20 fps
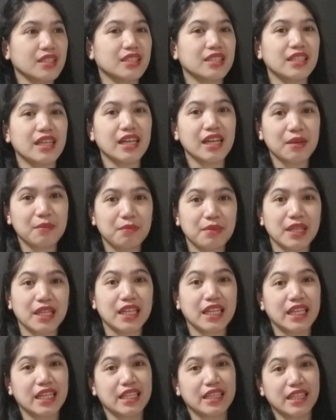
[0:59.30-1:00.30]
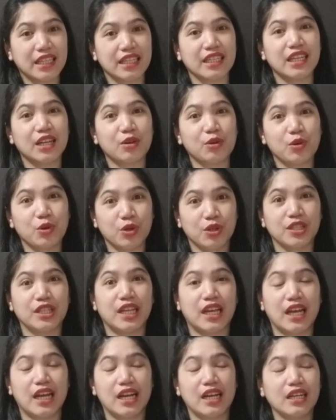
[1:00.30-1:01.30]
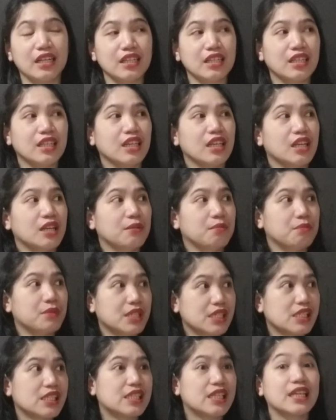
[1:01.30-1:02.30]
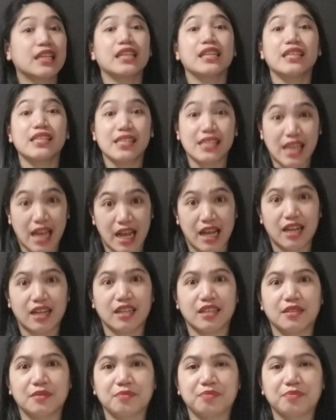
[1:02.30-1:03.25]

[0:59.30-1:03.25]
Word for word: nakabili din ako ng mystery sock.